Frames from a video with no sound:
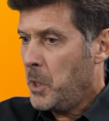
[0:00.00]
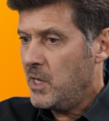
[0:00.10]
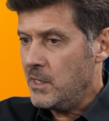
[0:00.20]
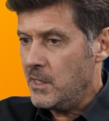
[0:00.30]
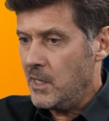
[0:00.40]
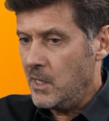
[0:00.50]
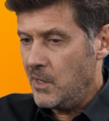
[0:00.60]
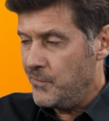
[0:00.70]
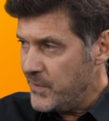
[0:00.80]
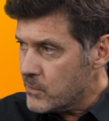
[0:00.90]
Et,
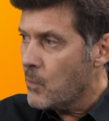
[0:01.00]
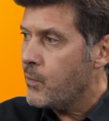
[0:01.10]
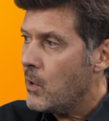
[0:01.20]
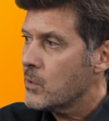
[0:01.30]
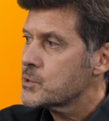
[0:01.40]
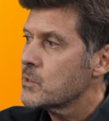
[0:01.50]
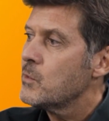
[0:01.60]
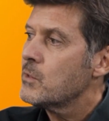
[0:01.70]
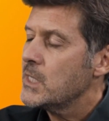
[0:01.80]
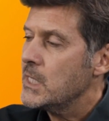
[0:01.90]
et, vite comprendre
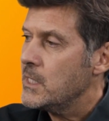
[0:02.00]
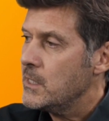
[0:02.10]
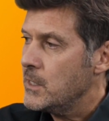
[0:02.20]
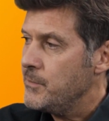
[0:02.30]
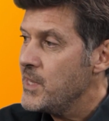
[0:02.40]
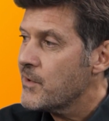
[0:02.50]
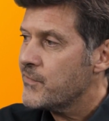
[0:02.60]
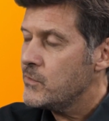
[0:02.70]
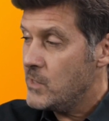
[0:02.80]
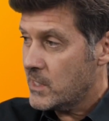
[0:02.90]
justement les, bienfaits d'une